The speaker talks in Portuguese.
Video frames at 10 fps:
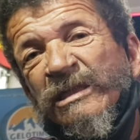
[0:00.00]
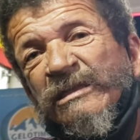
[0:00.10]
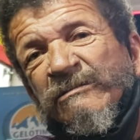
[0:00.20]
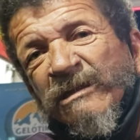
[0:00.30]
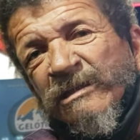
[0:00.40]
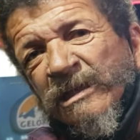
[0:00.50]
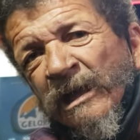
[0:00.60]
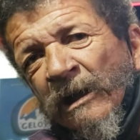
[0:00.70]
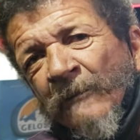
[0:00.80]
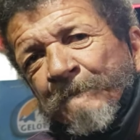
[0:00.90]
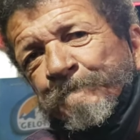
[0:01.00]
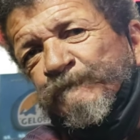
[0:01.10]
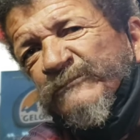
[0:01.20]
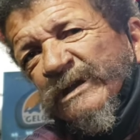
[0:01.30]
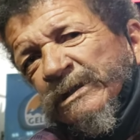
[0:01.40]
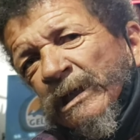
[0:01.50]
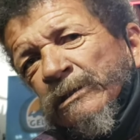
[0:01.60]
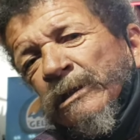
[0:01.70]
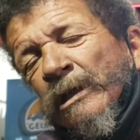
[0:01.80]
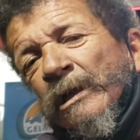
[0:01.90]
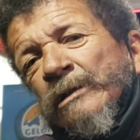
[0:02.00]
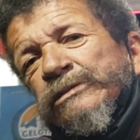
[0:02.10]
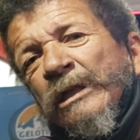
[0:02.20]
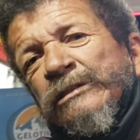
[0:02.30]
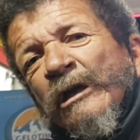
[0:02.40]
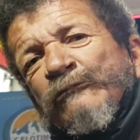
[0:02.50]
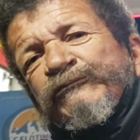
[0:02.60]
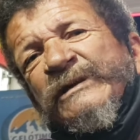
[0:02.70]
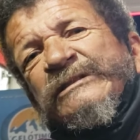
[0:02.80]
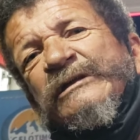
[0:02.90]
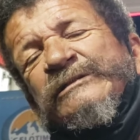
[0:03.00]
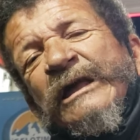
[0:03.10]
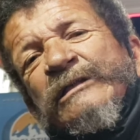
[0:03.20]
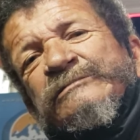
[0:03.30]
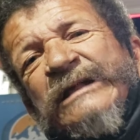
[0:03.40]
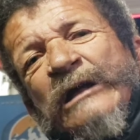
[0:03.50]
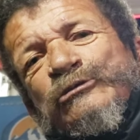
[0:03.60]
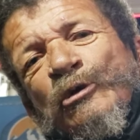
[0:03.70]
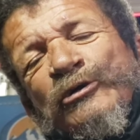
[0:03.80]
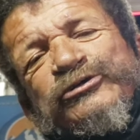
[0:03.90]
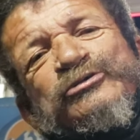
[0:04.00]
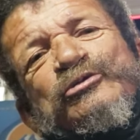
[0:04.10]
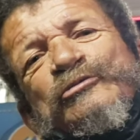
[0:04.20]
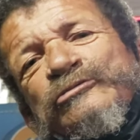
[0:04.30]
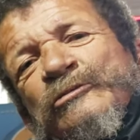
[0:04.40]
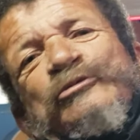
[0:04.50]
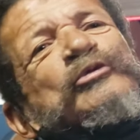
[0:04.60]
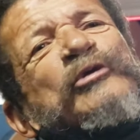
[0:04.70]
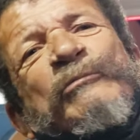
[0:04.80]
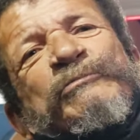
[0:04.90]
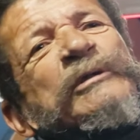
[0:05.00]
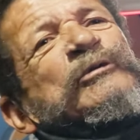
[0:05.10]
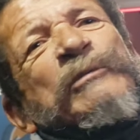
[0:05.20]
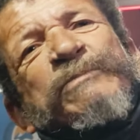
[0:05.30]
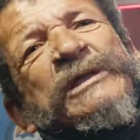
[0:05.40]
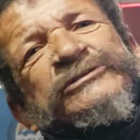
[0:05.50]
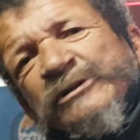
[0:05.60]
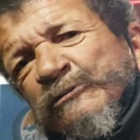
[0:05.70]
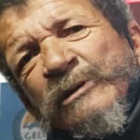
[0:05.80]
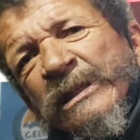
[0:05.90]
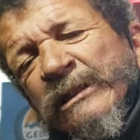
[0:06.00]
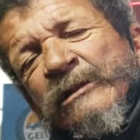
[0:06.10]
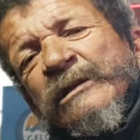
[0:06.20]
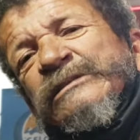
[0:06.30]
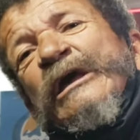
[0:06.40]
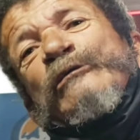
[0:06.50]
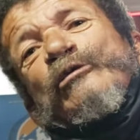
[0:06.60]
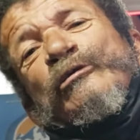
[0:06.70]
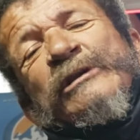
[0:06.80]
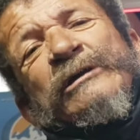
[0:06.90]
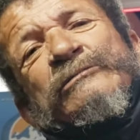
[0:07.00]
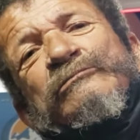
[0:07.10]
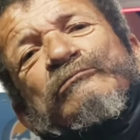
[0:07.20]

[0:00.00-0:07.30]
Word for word: E, e, ó, ah. Nem o Fernando de Cardoso não, compete com ele, né? Nem o Lula.